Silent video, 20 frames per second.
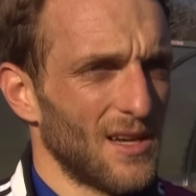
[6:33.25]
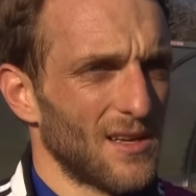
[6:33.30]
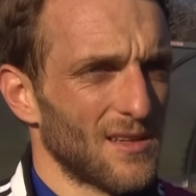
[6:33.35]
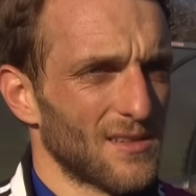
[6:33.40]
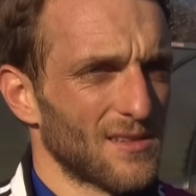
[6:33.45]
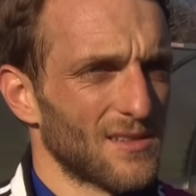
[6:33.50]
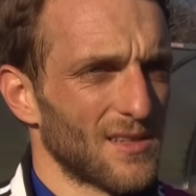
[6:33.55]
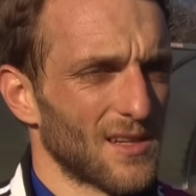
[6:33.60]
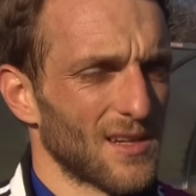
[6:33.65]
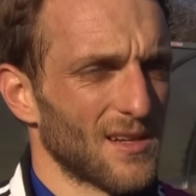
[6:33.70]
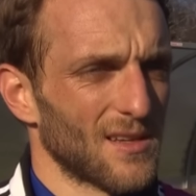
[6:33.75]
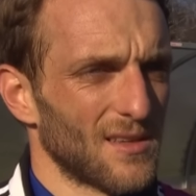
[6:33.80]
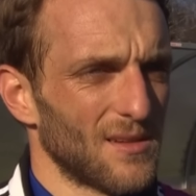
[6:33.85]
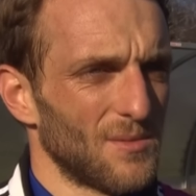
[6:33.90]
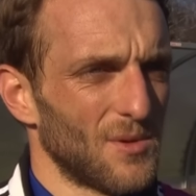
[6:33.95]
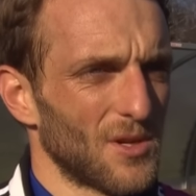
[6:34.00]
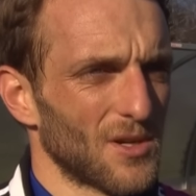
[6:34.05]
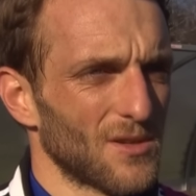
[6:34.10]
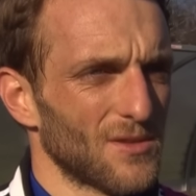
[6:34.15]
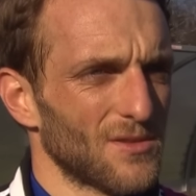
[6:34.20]
das ist sicher der
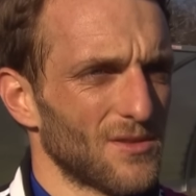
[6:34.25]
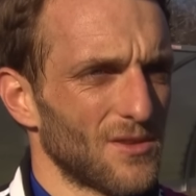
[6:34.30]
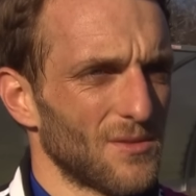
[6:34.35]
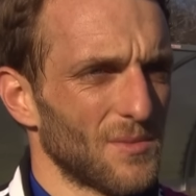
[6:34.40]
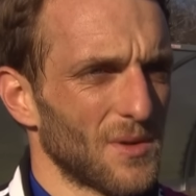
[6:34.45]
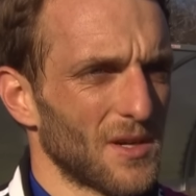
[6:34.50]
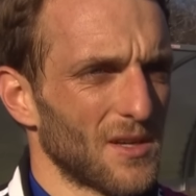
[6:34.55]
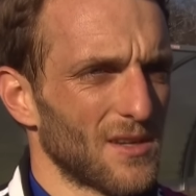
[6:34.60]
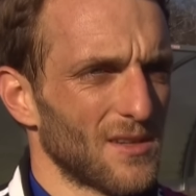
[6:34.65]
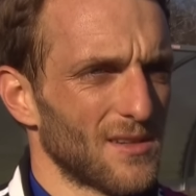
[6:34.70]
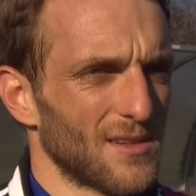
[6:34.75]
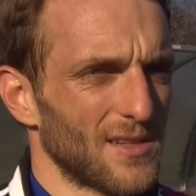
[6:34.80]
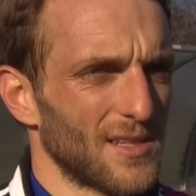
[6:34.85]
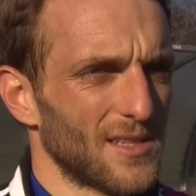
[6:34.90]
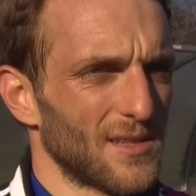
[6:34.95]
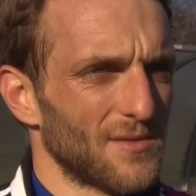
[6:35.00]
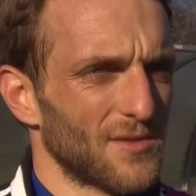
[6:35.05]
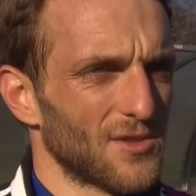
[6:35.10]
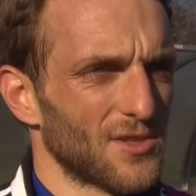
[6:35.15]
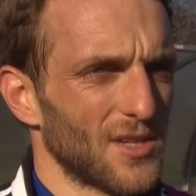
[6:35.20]
Markus Neumeyer eine
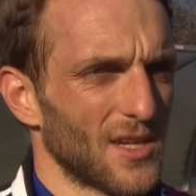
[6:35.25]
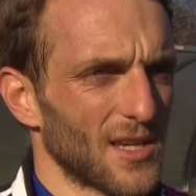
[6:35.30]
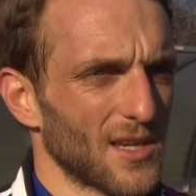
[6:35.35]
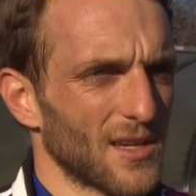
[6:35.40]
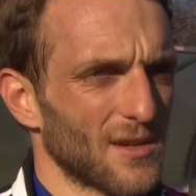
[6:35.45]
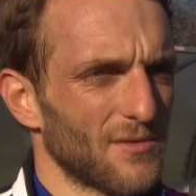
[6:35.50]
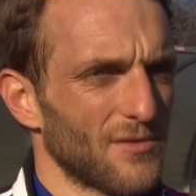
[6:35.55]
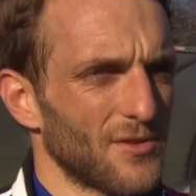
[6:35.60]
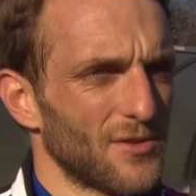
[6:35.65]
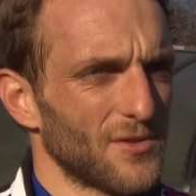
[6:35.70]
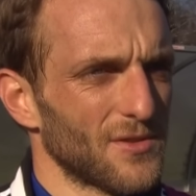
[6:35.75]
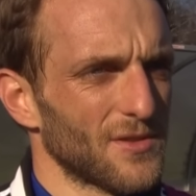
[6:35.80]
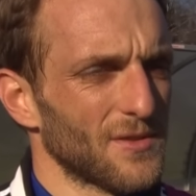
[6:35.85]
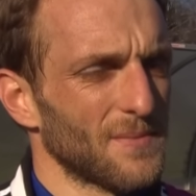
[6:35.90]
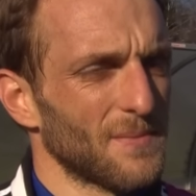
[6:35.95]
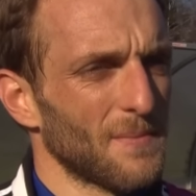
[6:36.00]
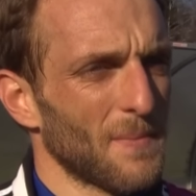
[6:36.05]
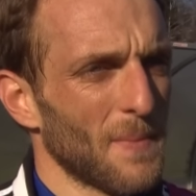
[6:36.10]
riesige Verstärkung für uns.